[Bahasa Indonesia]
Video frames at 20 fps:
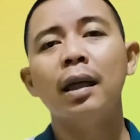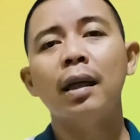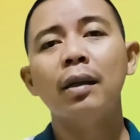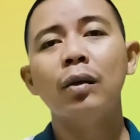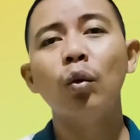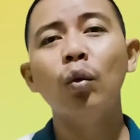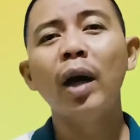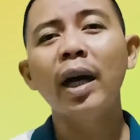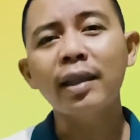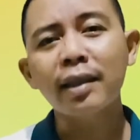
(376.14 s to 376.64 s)

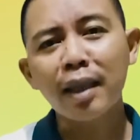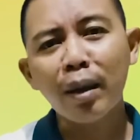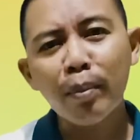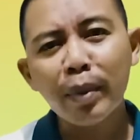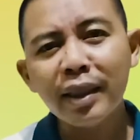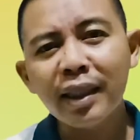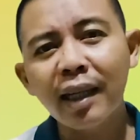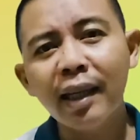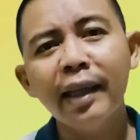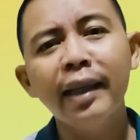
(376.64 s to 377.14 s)
tugasnya
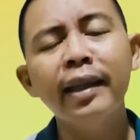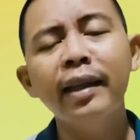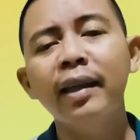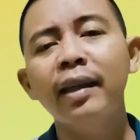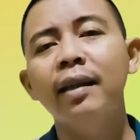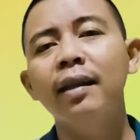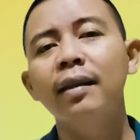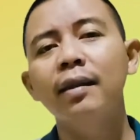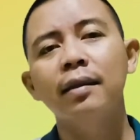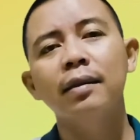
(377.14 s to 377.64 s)

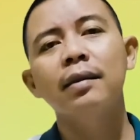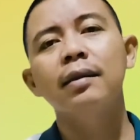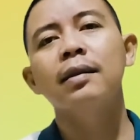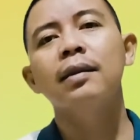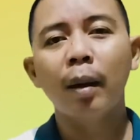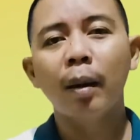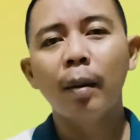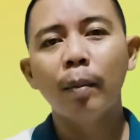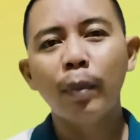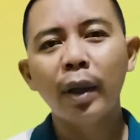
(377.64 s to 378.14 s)
menyelidik
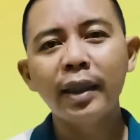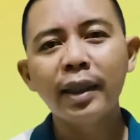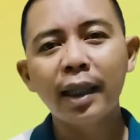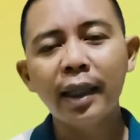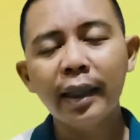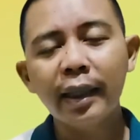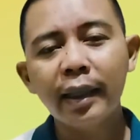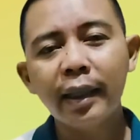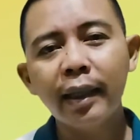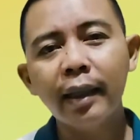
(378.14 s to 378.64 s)

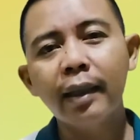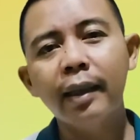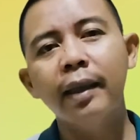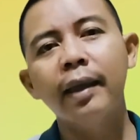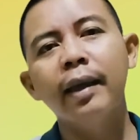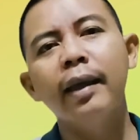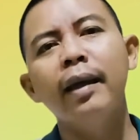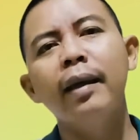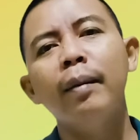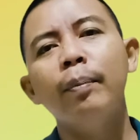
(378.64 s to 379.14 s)

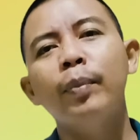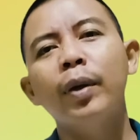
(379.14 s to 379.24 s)
menyelidiki